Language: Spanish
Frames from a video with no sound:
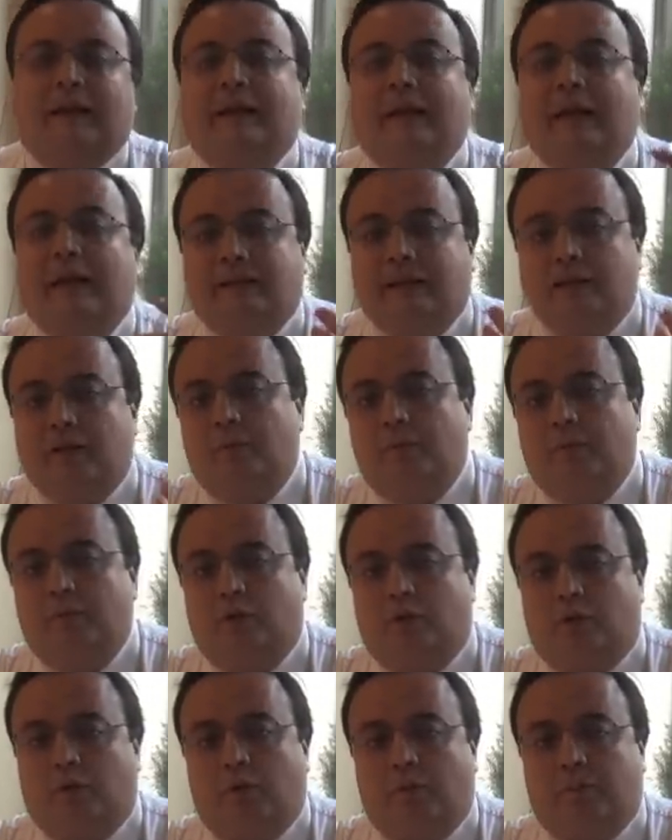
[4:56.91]
¿Qué tengo
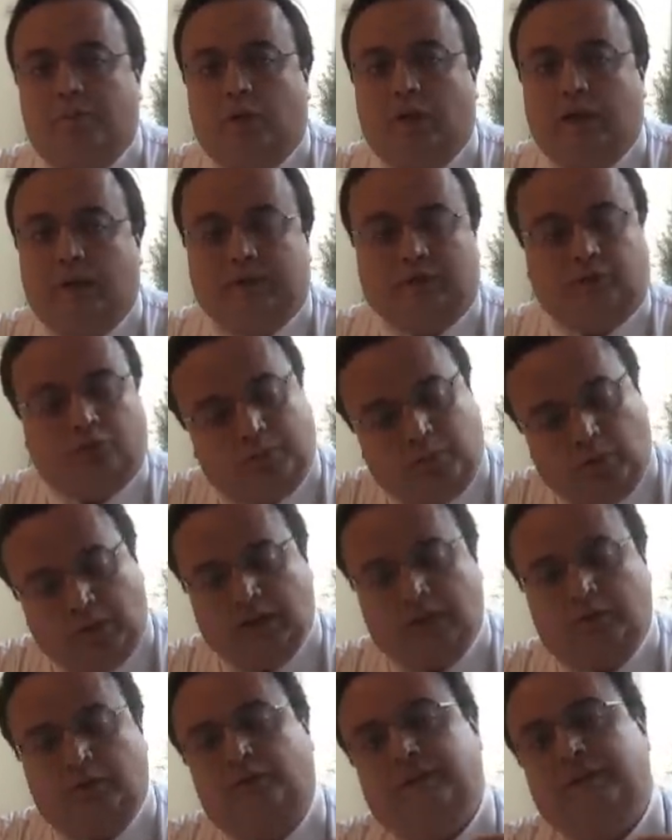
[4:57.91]
como problema?
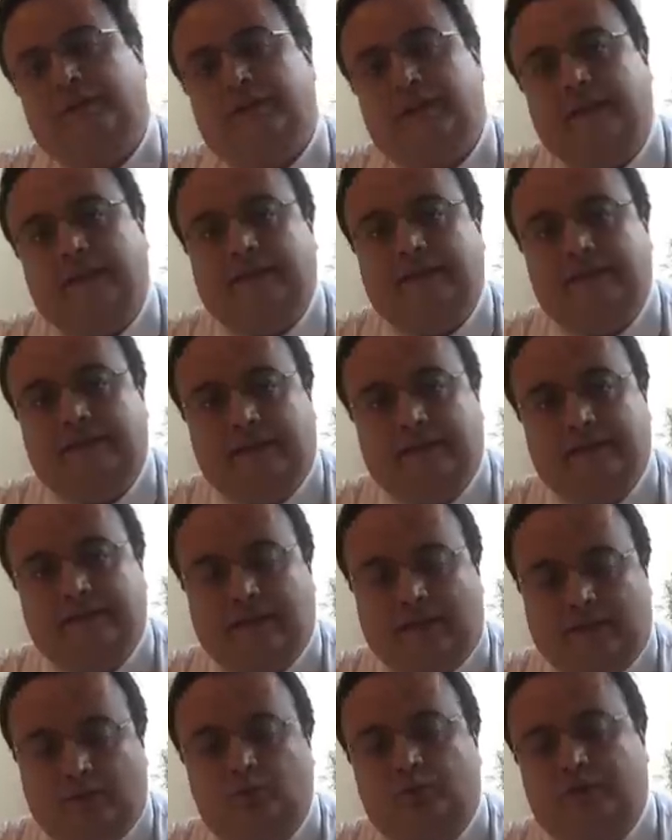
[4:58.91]
Supongan que ustedes quieran decir
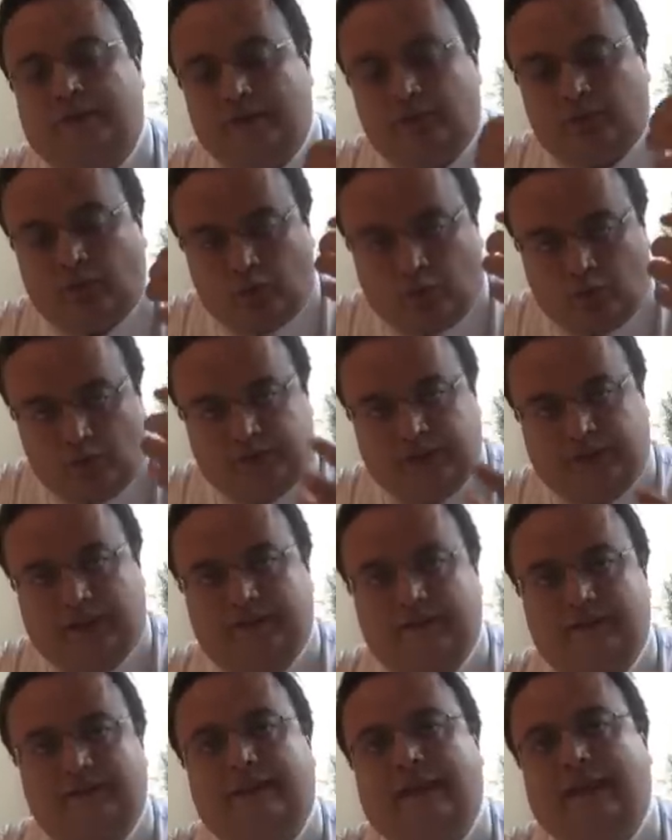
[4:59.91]
este año, ustedes son
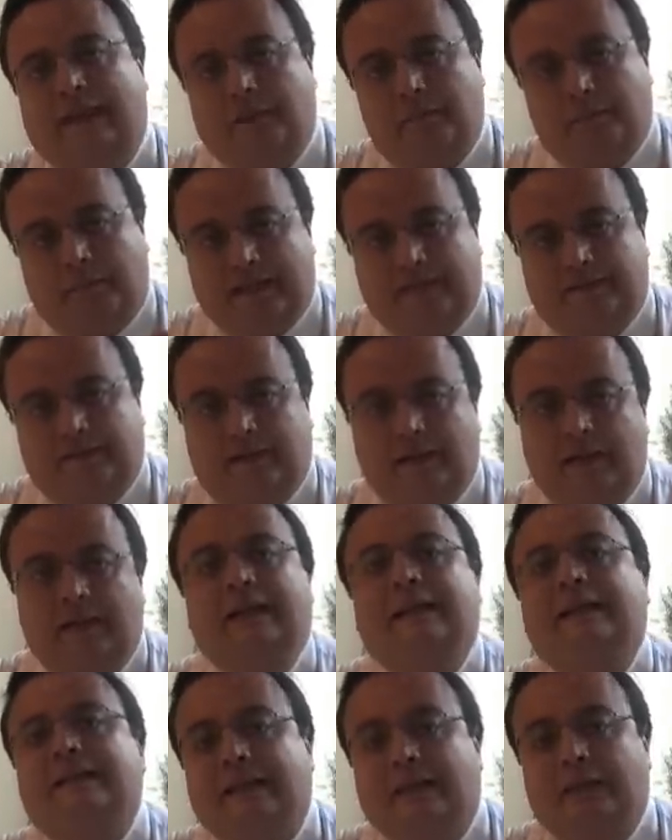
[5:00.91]
conscientes de que la empresa
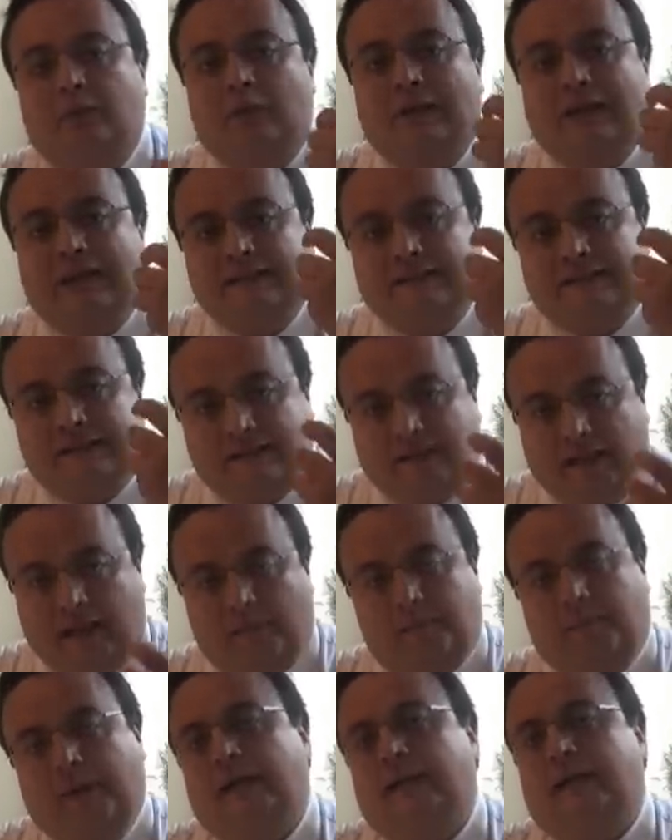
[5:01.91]
tiene una necesidad
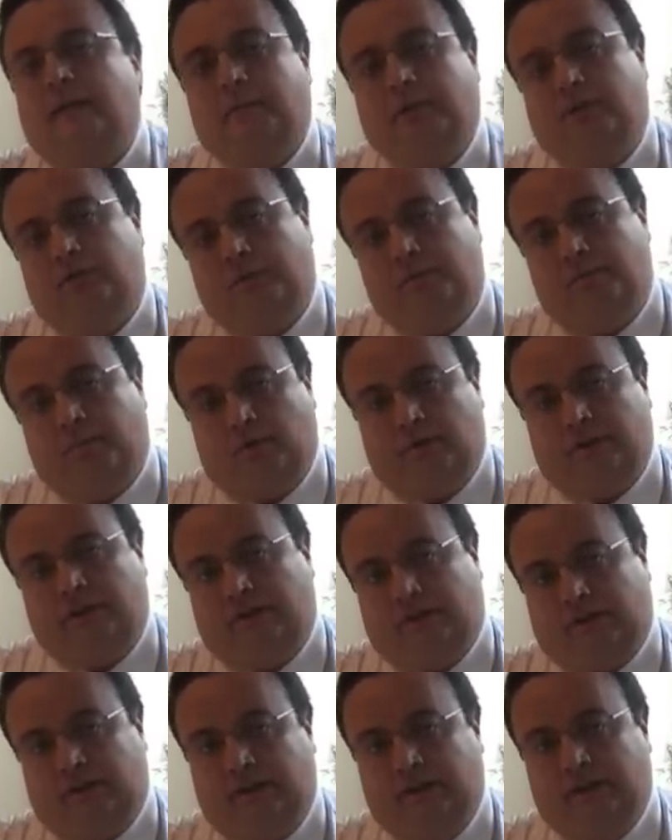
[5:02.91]
de apalancamiento
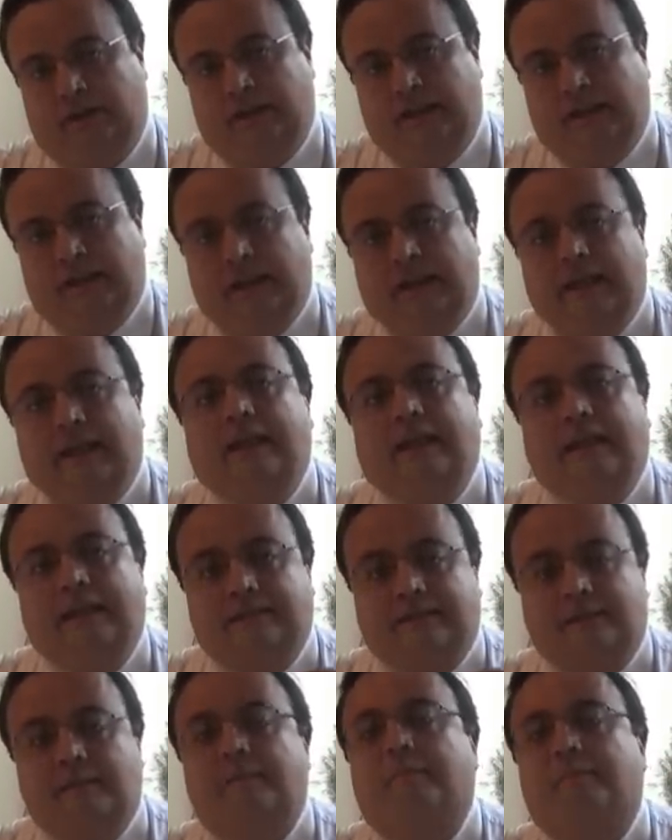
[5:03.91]
importante. Y dicen,